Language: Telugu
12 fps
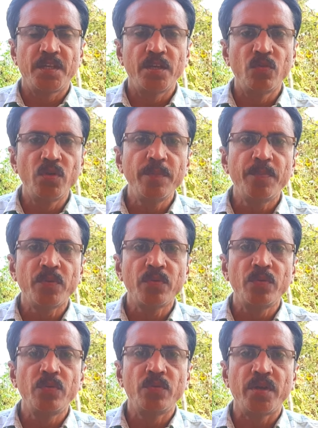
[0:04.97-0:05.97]
ఈ నులి
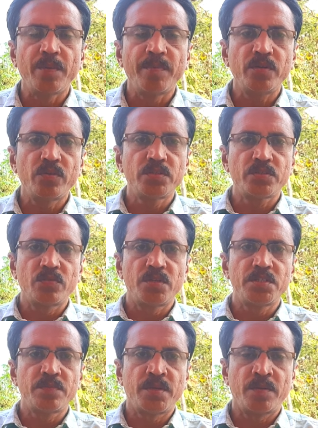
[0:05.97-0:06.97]
పురుగులు నెమటోడ్స్
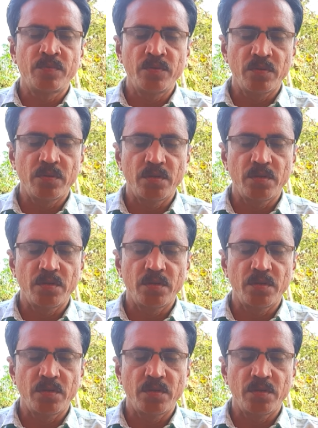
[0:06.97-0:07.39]
గురించి మనము